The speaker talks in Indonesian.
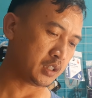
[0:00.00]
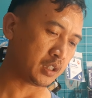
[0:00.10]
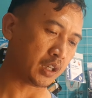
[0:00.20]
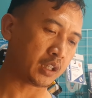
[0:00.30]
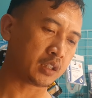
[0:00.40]

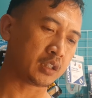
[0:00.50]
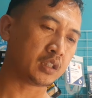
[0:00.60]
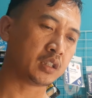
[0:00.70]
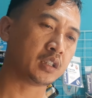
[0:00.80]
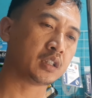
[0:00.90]
raket
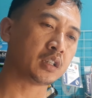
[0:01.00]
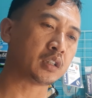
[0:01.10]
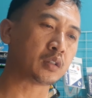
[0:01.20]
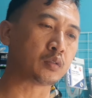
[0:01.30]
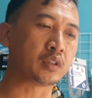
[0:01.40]
ini nih
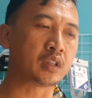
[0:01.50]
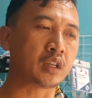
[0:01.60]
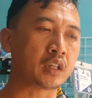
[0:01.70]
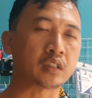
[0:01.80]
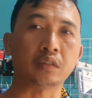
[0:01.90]
kategorinya
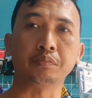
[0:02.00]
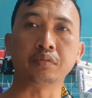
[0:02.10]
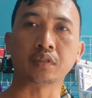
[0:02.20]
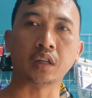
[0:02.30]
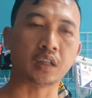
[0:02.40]
raket
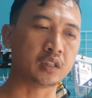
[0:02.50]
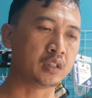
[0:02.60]
gebuk ya